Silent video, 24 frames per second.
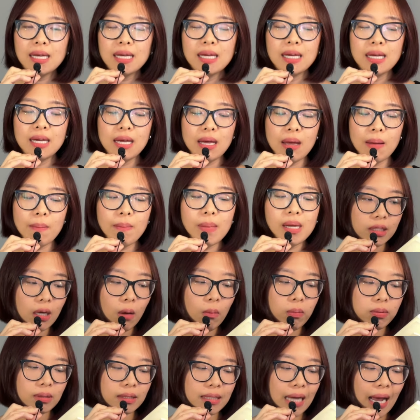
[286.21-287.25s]
Thì ở
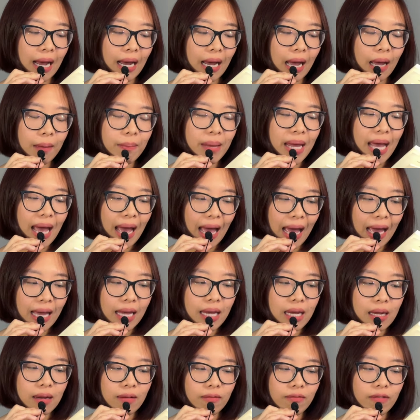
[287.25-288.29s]
trong trang
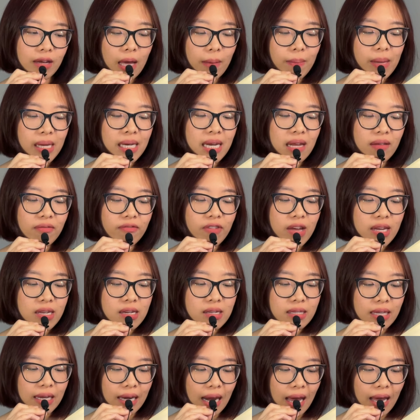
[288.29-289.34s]
22, thầy Minh Niệm
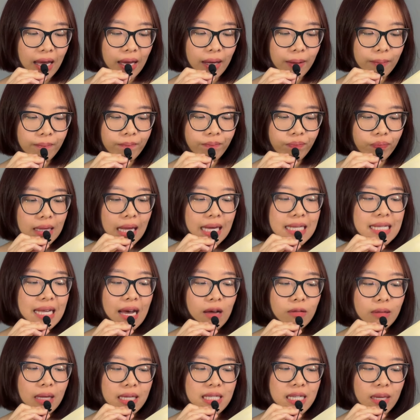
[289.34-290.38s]
viết như thế này:
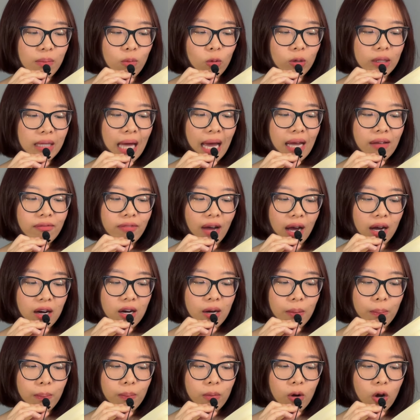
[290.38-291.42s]
tại sao ta chỉ muốn thành
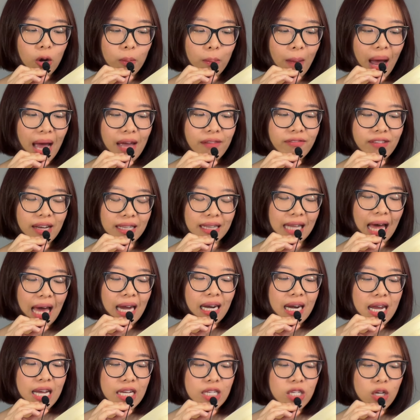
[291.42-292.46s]
và hợp, còn bại và
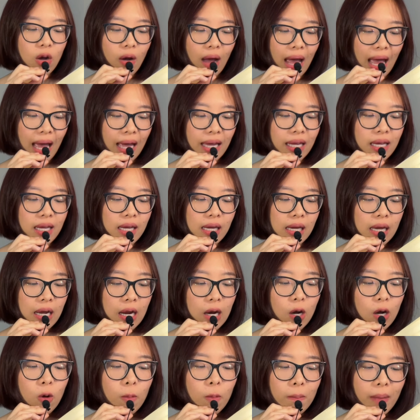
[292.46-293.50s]
tan để cho ai?
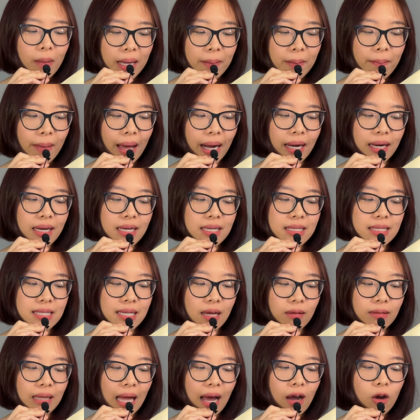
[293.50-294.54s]
Lúc may mắn,
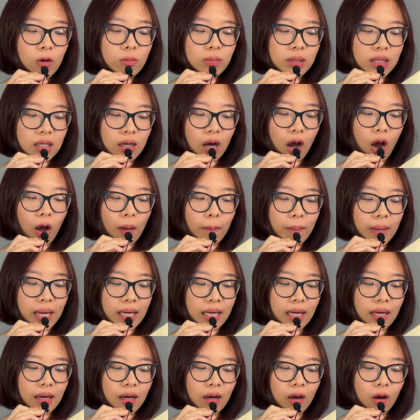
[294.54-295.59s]
sao ta không tự hỏi
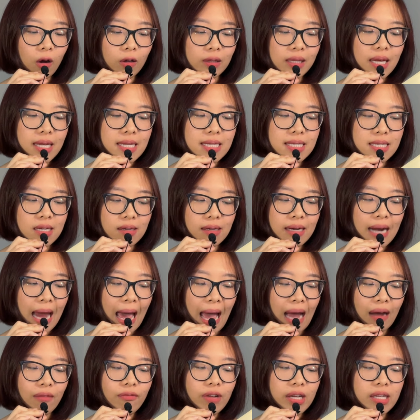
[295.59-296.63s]
mình có thật
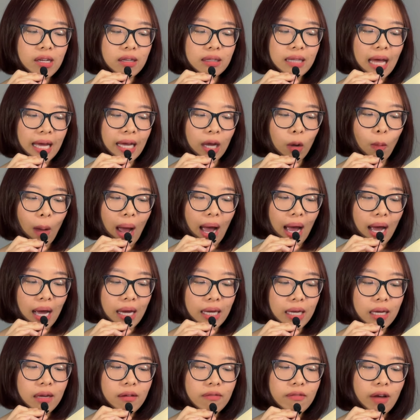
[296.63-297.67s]
xứng đáng với những thành quả
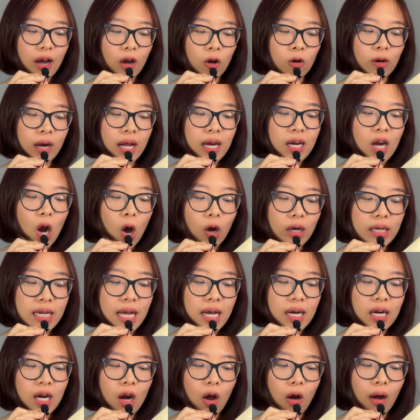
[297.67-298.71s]
ấy và có nên
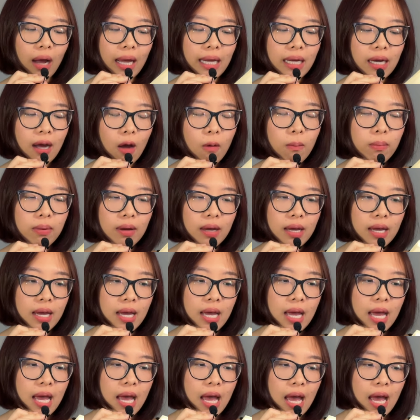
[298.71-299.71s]
đón nhận nó hay không?